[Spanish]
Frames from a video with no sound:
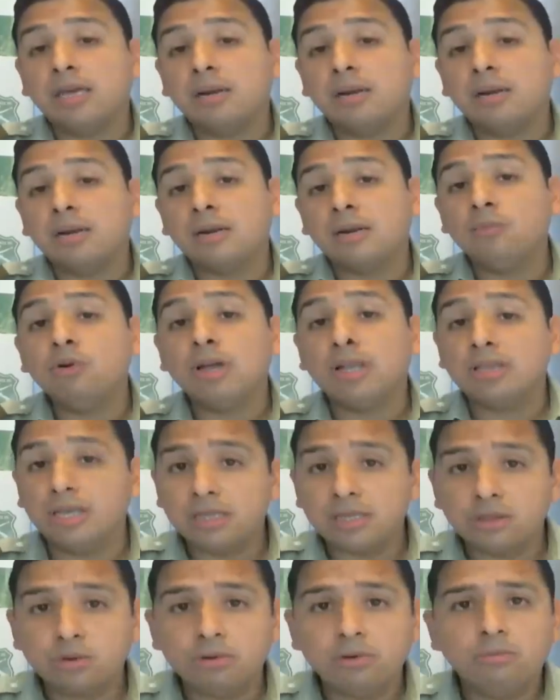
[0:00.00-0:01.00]
estar muy
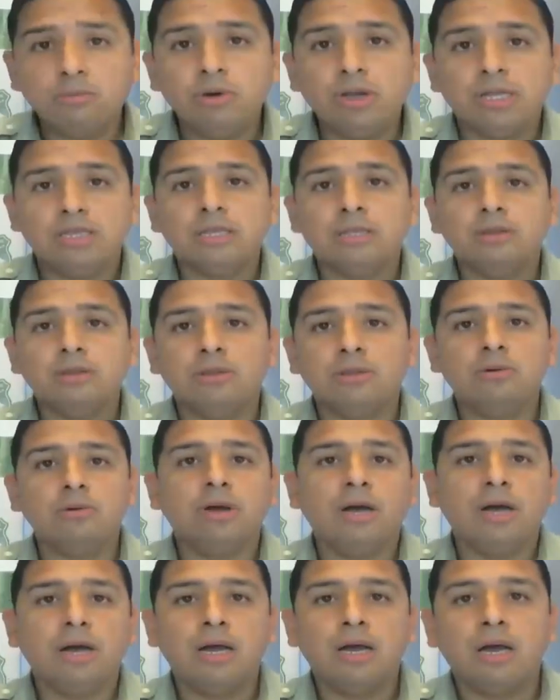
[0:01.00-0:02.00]
atentos, muy atentos
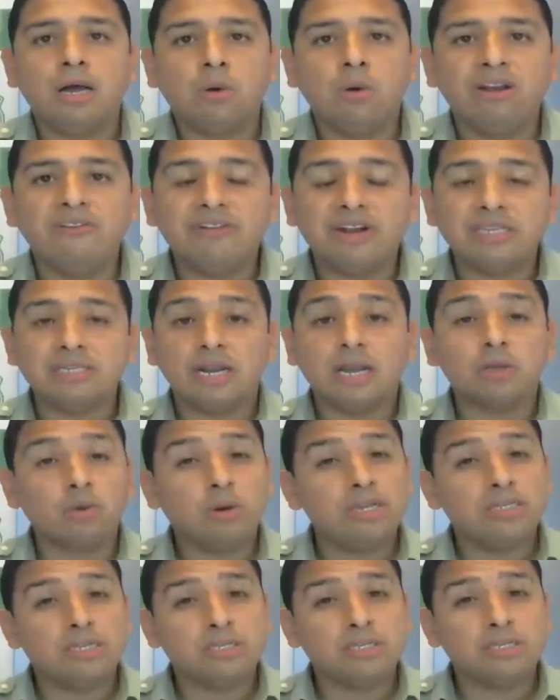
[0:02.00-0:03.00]
a, cuáles van a ser las
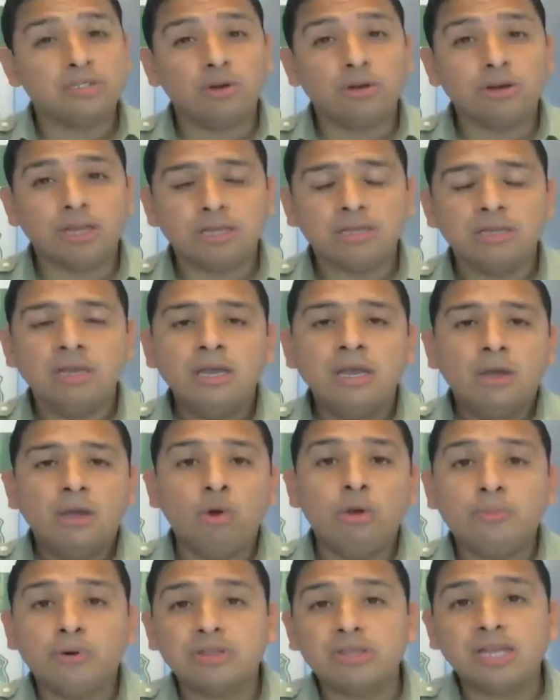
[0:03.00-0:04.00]
actualizaciones. Lo
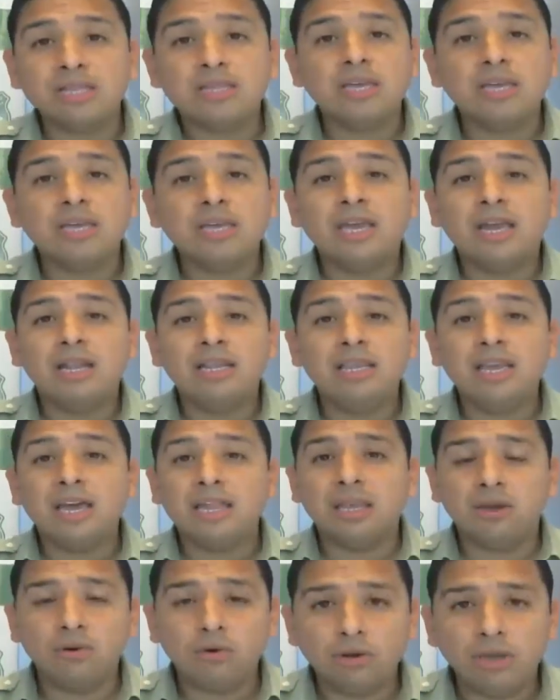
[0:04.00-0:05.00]
importante es que el día de
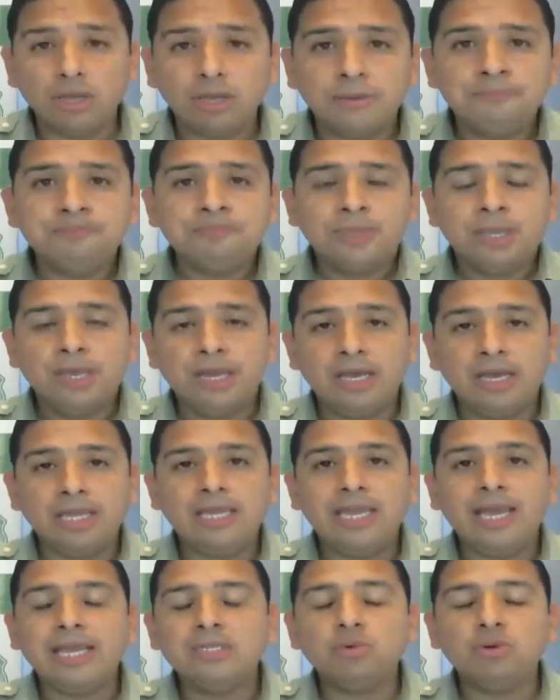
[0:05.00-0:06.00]
hoy, eh,
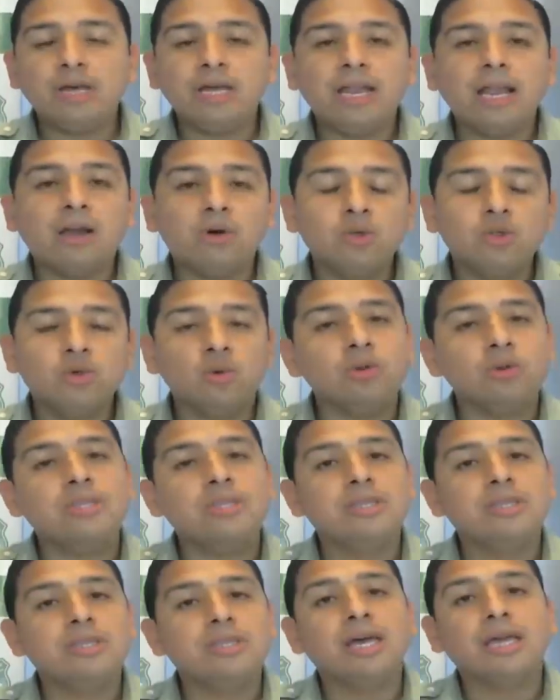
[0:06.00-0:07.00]
y es una de las
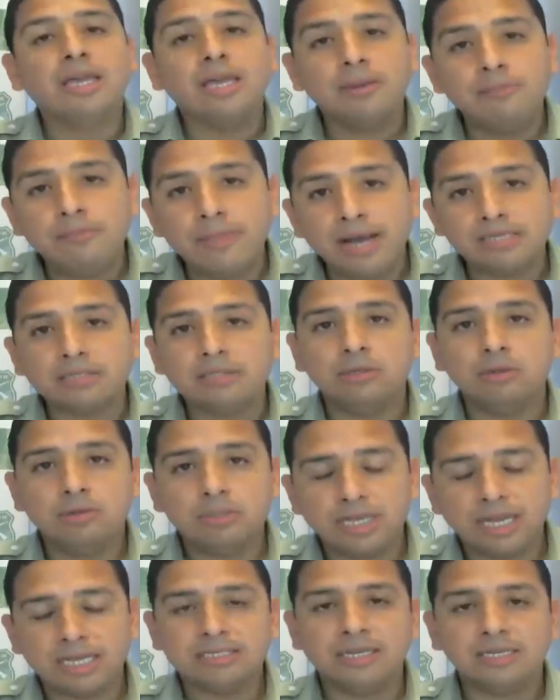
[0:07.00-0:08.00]
consultas que más nos
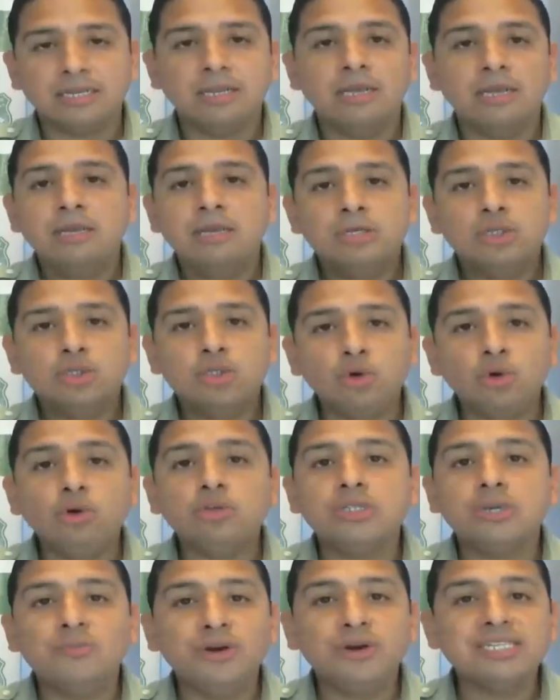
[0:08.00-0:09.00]
hacen, solo
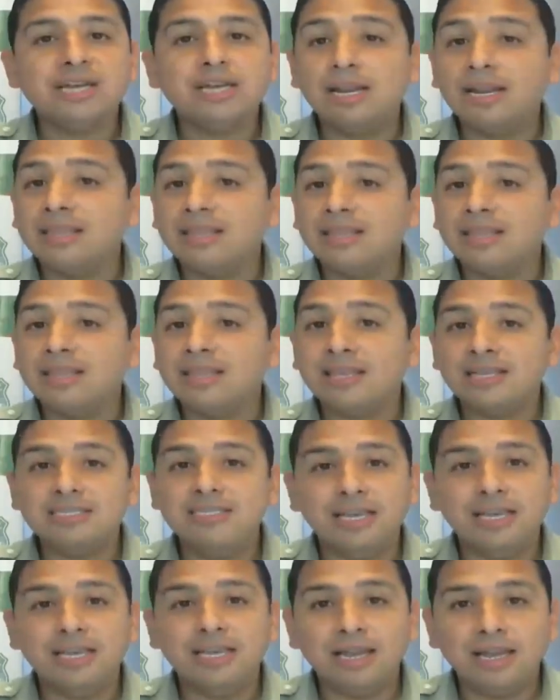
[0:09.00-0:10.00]
se puede salir de
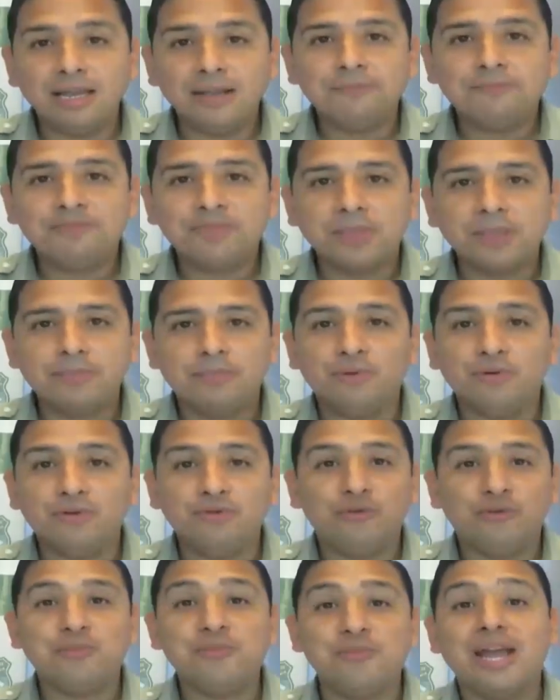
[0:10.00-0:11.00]
Chile por
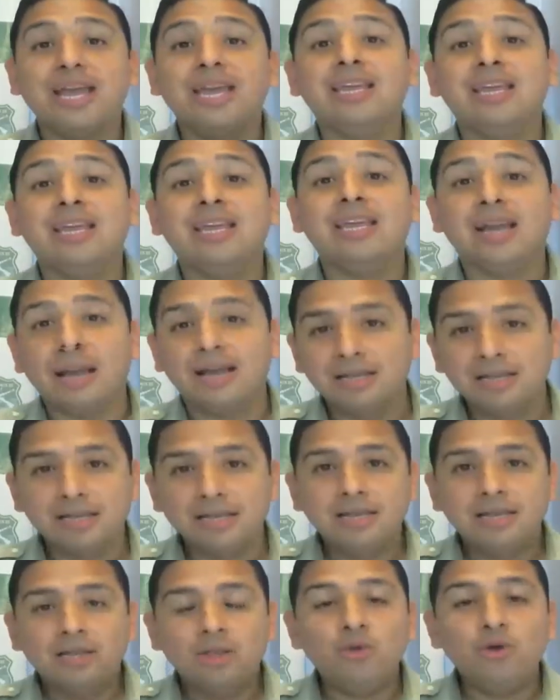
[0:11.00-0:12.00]
forma aérea.
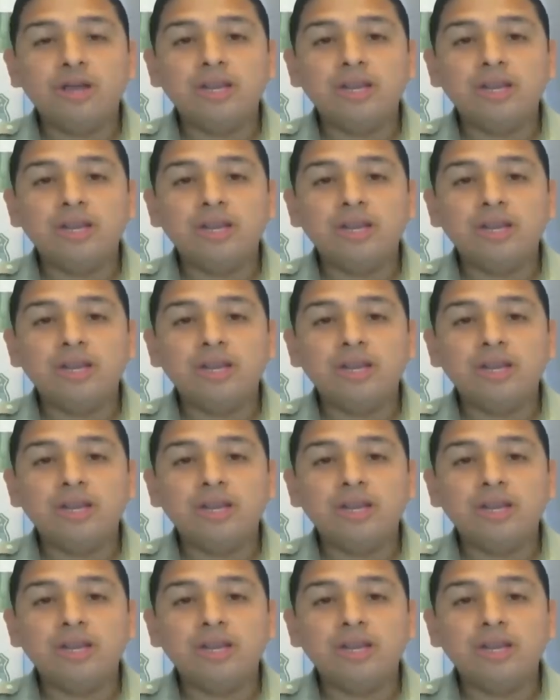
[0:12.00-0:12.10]
No hay